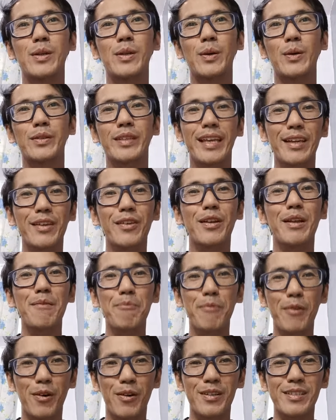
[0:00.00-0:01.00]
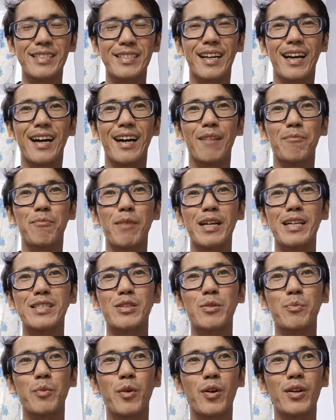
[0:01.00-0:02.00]
So, thank you rin po sa
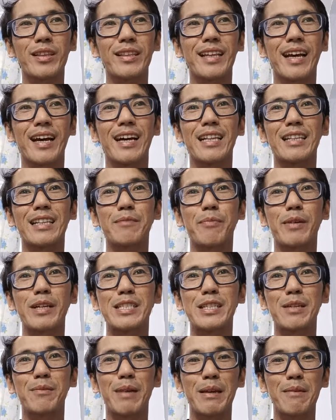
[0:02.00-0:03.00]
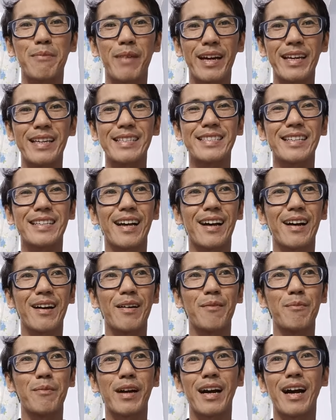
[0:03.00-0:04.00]
pagsuporta at pagsubaybay
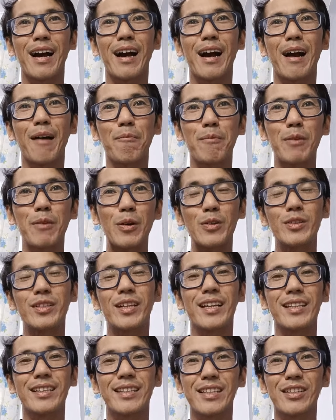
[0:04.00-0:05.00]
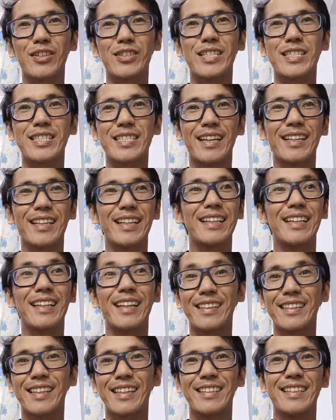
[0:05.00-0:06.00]
sa mga upload at dito sa channel
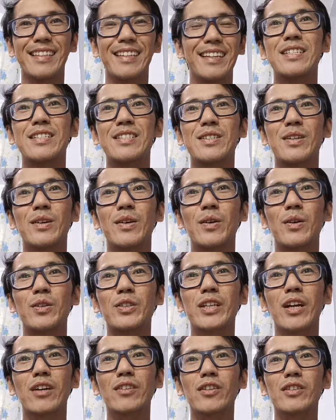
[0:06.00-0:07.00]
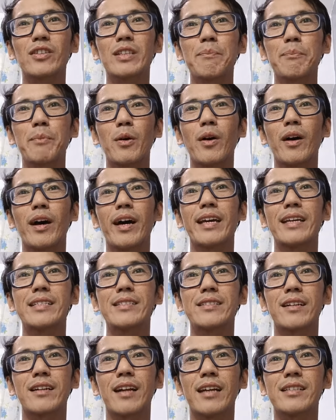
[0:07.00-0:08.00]
natin. So, shoutout din po kay
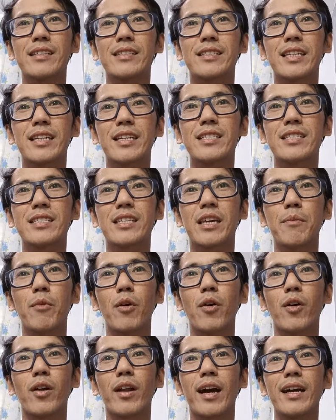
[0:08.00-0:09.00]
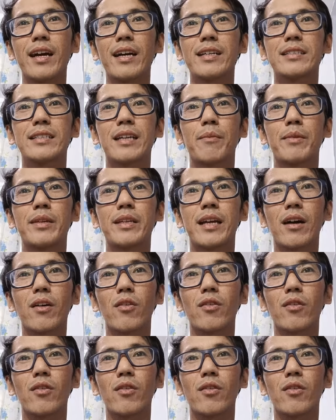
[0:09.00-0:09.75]
Sir at Jigs Kimora. Sabi niya,